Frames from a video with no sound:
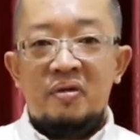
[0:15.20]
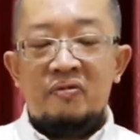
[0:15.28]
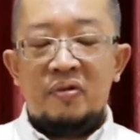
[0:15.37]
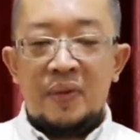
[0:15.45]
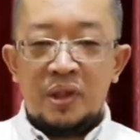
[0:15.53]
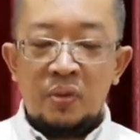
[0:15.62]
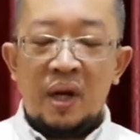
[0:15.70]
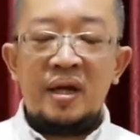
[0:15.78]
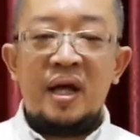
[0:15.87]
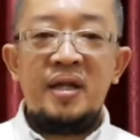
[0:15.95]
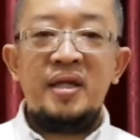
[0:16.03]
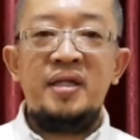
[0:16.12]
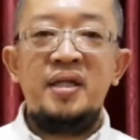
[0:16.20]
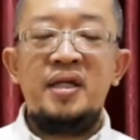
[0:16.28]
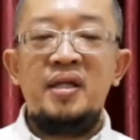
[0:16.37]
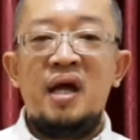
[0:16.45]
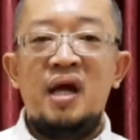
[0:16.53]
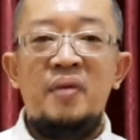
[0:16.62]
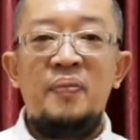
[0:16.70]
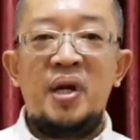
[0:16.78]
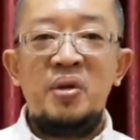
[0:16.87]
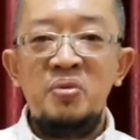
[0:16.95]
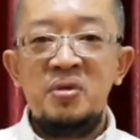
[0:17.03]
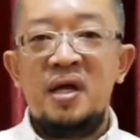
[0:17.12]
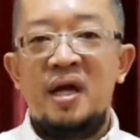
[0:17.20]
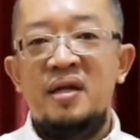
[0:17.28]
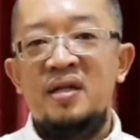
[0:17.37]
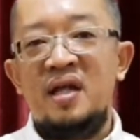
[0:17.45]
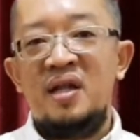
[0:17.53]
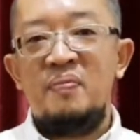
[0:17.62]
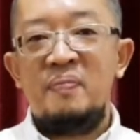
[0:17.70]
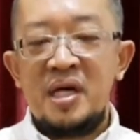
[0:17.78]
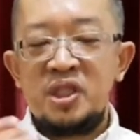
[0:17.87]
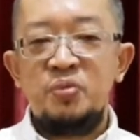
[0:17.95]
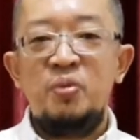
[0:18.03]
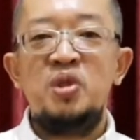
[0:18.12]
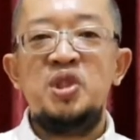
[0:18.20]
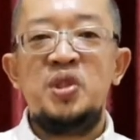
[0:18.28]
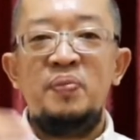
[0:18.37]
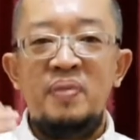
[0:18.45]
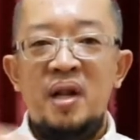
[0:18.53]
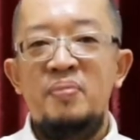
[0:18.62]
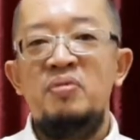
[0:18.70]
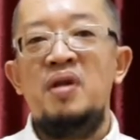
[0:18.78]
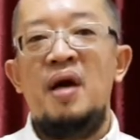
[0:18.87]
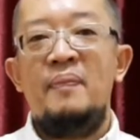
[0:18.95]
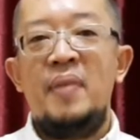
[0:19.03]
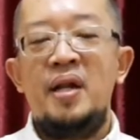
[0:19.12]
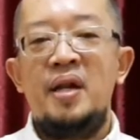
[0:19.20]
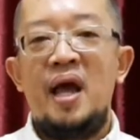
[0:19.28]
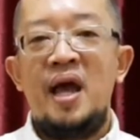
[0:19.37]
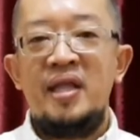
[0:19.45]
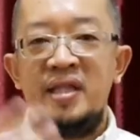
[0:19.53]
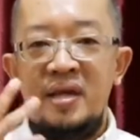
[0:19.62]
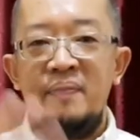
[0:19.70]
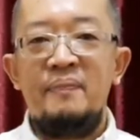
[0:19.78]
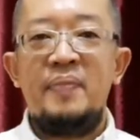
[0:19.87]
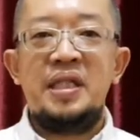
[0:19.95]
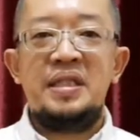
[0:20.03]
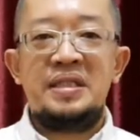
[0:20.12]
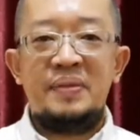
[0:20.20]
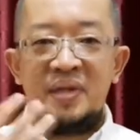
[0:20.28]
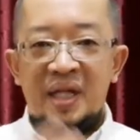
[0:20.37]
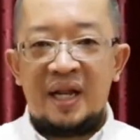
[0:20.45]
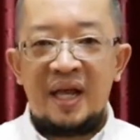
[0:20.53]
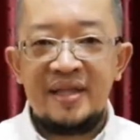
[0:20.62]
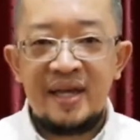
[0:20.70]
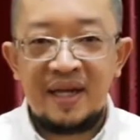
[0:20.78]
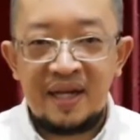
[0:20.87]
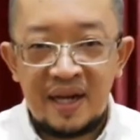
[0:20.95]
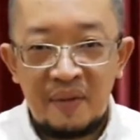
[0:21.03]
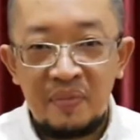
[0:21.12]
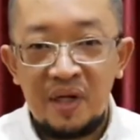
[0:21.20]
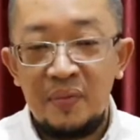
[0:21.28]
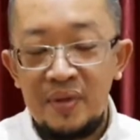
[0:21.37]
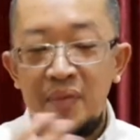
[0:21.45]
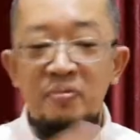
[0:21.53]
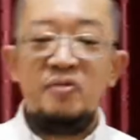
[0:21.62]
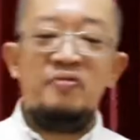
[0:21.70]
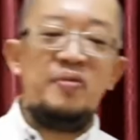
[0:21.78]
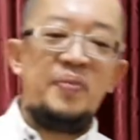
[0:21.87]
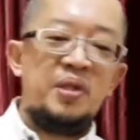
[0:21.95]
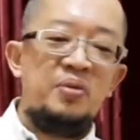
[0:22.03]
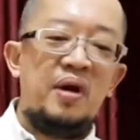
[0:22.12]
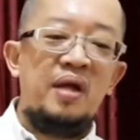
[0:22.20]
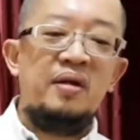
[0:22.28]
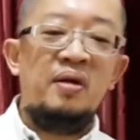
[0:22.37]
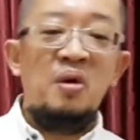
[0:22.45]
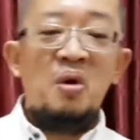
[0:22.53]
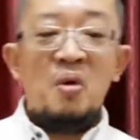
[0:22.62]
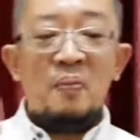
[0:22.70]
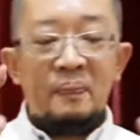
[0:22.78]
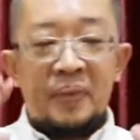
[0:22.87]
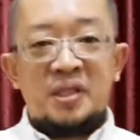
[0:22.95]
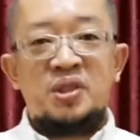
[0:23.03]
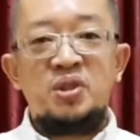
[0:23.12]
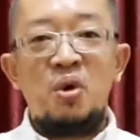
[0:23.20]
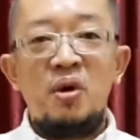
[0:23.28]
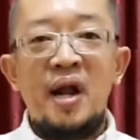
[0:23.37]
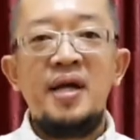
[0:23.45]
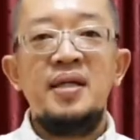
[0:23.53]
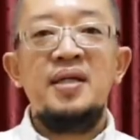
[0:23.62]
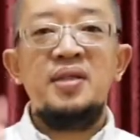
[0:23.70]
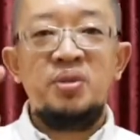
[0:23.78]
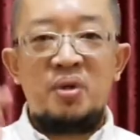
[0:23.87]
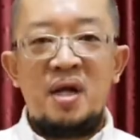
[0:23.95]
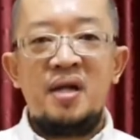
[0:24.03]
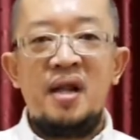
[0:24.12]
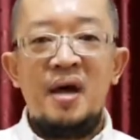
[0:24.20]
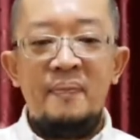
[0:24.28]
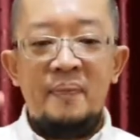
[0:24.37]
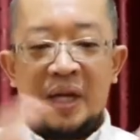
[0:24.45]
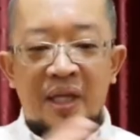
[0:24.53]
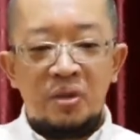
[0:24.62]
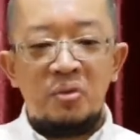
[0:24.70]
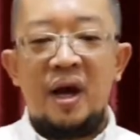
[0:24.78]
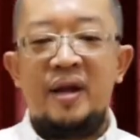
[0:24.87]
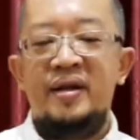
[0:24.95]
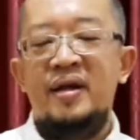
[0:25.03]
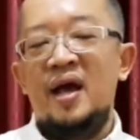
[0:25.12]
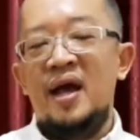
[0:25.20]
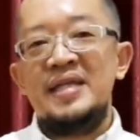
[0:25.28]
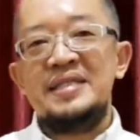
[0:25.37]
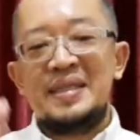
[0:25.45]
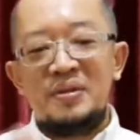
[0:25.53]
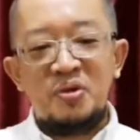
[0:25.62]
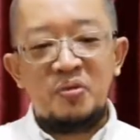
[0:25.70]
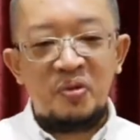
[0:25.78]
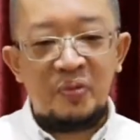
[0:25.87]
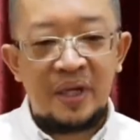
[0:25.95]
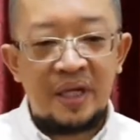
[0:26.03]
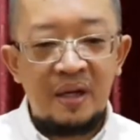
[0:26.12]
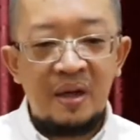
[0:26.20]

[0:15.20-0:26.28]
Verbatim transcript: Firman Tuhan hari ini kita akan merenungkan dari Mazmur 98 ayat keempat sampai dengan ayat yang keenam. Demikian bunyi firman Tuhan. Bersorak-soraklah bagi Tuhan, hai seluruh bumi.